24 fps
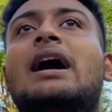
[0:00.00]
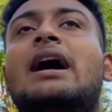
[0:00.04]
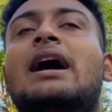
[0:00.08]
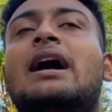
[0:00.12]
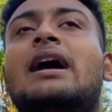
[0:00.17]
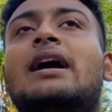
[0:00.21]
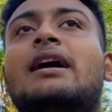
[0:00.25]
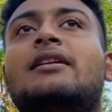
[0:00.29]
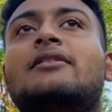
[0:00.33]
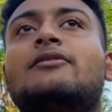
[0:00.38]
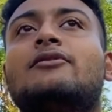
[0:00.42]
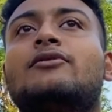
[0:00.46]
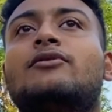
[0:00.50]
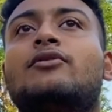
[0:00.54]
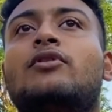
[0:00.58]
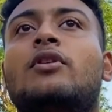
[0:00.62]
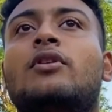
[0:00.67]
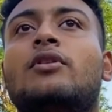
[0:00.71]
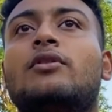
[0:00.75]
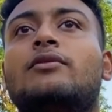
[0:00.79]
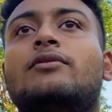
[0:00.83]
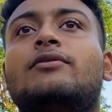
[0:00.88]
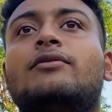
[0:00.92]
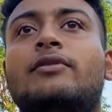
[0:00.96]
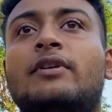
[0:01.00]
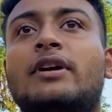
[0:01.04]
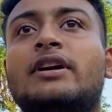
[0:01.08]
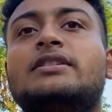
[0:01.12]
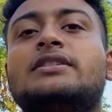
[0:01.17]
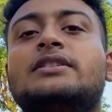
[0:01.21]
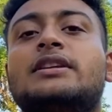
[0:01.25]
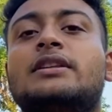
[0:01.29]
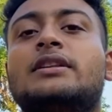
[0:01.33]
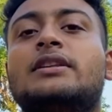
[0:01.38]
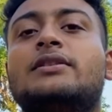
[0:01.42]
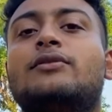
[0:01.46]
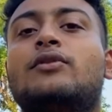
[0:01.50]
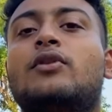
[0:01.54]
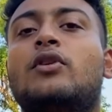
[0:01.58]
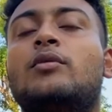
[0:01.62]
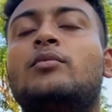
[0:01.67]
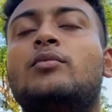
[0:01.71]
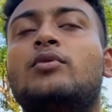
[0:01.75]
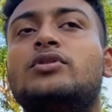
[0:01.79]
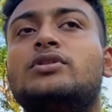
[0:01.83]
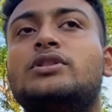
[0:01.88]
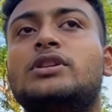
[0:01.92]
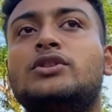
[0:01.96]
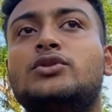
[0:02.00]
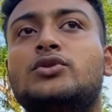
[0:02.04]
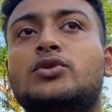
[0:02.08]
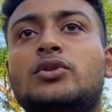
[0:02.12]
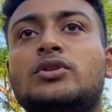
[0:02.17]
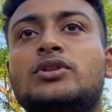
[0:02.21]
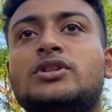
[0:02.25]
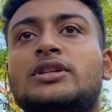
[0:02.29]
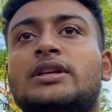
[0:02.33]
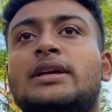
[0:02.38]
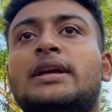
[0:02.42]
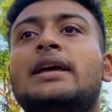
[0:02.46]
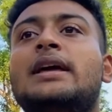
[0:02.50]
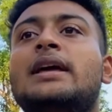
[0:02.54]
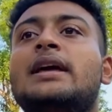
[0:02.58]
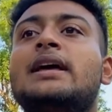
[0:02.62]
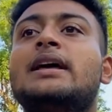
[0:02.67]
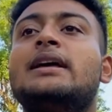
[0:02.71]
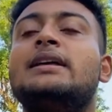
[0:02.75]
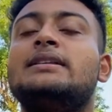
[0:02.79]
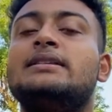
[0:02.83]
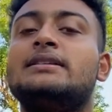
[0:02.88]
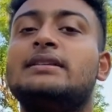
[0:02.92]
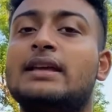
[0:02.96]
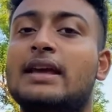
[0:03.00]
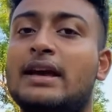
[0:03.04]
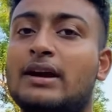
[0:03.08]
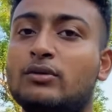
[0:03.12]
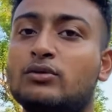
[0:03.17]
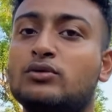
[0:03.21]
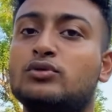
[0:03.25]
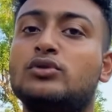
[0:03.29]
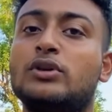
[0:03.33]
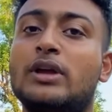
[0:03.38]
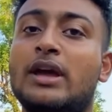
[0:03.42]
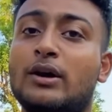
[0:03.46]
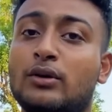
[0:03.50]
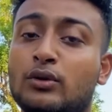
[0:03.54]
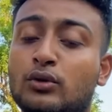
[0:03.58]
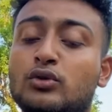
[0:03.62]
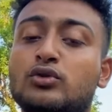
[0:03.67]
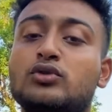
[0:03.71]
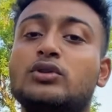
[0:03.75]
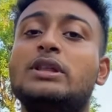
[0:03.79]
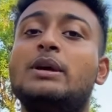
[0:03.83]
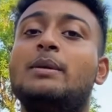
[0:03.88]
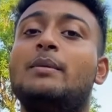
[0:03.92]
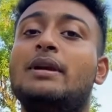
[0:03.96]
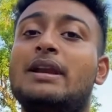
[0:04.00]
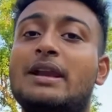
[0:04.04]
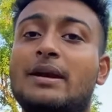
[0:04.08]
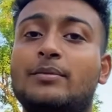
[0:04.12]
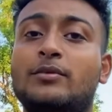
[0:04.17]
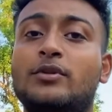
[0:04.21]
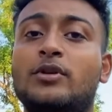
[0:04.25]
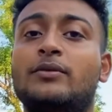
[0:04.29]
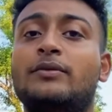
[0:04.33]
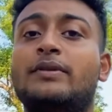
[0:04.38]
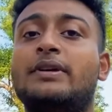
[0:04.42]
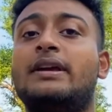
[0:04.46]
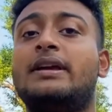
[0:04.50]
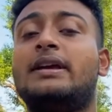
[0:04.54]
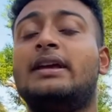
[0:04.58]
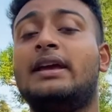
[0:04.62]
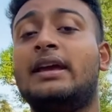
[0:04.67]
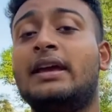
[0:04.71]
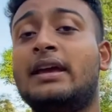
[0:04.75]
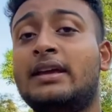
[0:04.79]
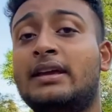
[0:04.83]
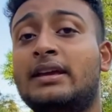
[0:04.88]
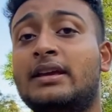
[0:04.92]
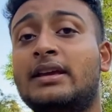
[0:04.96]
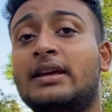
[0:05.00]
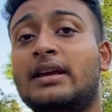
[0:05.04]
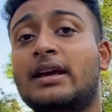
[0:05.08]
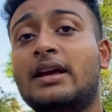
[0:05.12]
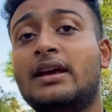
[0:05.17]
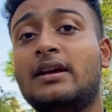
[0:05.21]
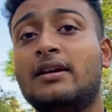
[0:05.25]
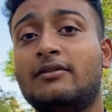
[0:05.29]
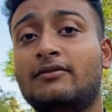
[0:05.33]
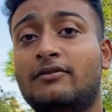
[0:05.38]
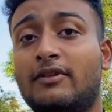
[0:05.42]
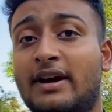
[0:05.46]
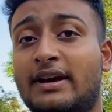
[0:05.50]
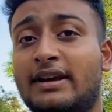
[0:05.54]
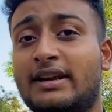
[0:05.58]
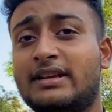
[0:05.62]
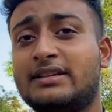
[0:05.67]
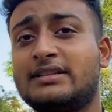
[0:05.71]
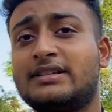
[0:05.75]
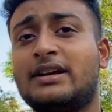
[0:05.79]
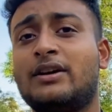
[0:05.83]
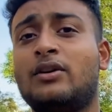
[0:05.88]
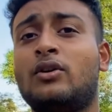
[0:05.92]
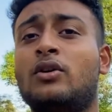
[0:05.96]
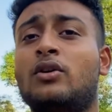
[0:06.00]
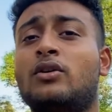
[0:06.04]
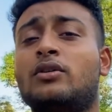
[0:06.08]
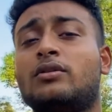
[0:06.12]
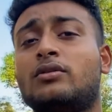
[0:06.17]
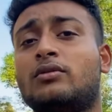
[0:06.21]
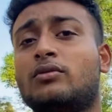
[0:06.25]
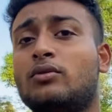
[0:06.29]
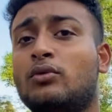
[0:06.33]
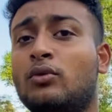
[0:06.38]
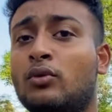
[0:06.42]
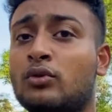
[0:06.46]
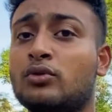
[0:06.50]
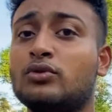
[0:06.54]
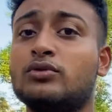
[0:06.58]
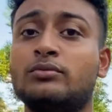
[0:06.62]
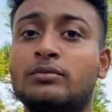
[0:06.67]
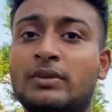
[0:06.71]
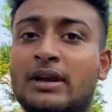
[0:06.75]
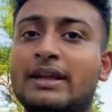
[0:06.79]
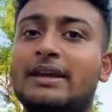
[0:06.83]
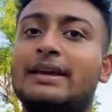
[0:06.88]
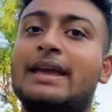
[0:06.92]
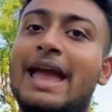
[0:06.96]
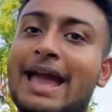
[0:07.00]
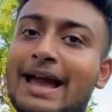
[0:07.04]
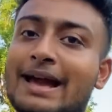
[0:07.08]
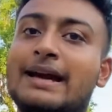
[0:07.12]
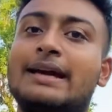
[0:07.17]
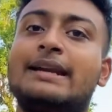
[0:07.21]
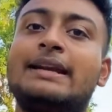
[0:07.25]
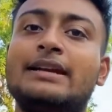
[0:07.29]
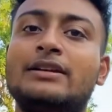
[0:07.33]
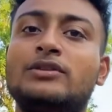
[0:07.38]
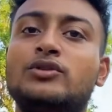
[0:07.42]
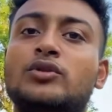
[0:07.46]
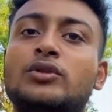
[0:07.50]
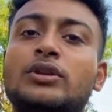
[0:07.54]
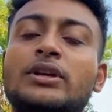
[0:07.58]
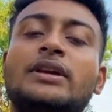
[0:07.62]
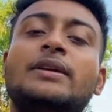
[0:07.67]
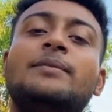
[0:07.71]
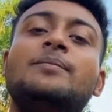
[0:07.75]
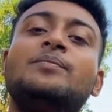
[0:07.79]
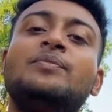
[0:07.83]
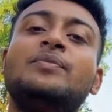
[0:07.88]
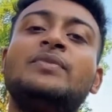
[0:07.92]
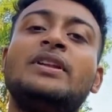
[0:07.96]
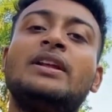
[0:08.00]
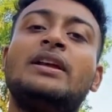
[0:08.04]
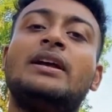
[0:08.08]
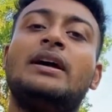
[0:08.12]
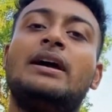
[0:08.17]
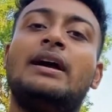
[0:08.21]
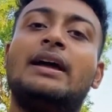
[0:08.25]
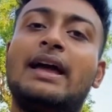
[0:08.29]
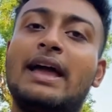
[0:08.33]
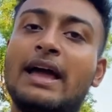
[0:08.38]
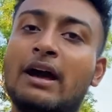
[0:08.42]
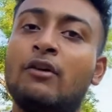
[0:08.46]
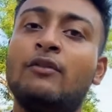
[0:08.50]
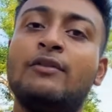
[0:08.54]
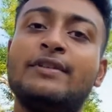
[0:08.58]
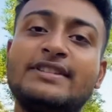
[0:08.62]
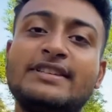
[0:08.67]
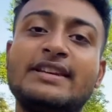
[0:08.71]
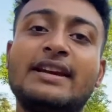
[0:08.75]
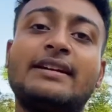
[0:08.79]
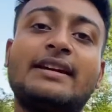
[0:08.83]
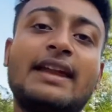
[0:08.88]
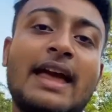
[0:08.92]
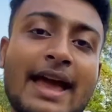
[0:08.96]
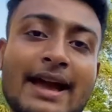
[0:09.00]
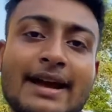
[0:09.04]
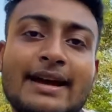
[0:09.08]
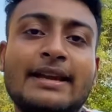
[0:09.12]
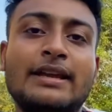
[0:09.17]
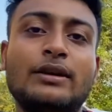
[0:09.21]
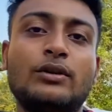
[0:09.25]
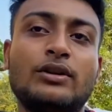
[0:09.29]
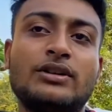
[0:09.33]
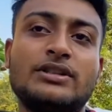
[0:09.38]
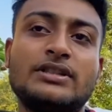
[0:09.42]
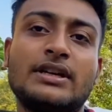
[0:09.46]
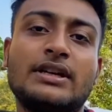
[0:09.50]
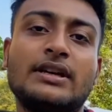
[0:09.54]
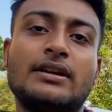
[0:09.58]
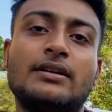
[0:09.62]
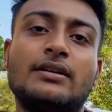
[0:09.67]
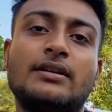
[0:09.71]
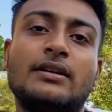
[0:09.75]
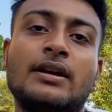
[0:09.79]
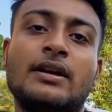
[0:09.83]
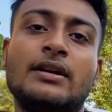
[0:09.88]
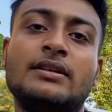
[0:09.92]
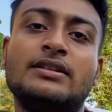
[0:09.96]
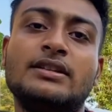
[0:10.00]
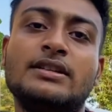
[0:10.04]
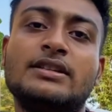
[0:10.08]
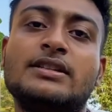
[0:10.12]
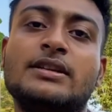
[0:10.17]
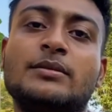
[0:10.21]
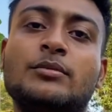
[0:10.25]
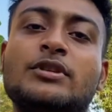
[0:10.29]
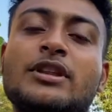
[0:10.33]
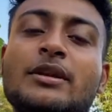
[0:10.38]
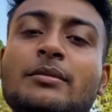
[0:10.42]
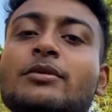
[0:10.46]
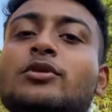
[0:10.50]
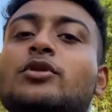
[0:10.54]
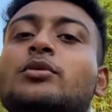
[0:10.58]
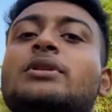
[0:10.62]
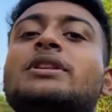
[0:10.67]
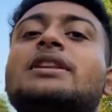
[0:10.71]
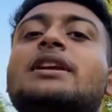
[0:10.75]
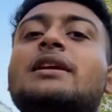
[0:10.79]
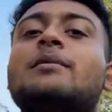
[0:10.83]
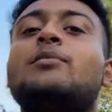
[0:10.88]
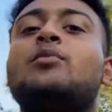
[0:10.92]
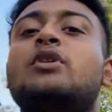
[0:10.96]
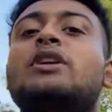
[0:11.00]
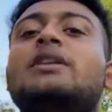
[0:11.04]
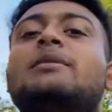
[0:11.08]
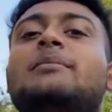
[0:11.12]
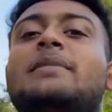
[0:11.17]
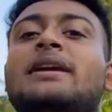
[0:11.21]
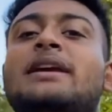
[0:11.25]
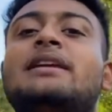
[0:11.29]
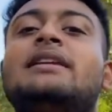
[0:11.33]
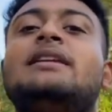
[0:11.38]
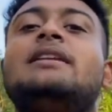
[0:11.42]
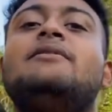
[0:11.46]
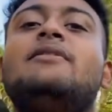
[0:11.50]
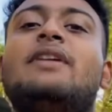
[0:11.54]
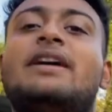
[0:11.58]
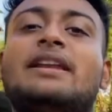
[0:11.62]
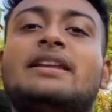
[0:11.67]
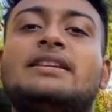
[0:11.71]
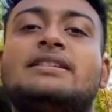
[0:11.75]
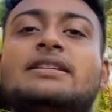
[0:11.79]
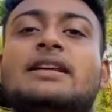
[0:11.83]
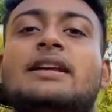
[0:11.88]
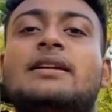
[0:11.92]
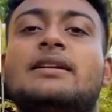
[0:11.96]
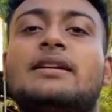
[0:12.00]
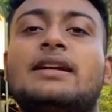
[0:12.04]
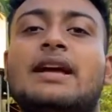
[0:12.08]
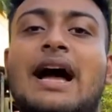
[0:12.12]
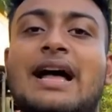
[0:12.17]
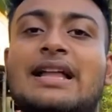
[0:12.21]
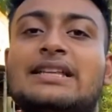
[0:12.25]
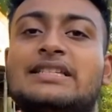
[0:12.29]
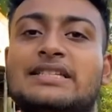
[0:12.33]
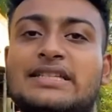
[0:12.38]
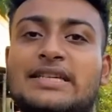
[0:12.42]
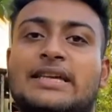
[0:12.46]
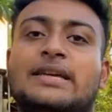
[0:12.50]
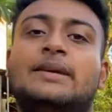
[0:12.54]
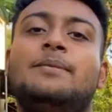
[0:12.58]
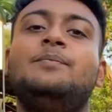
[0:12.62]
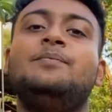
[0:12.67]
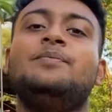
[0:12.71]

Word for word: আর ফার্স্ট অ্যান্ড দ্য ফরমোস্ট ইস্যু হচ্ছে এখন এখনও যদি আমার ল্যাপটপে এই ভাইরাসটা ওর ওর লাইক হ্যাকারের যদি অবভিয়াসলি একটা হ্যাকারই করেছে জিনিসটার মধ্যে আমি তোমাদেরকে বলি মেইনলি ভাইরাসটার কাজ কি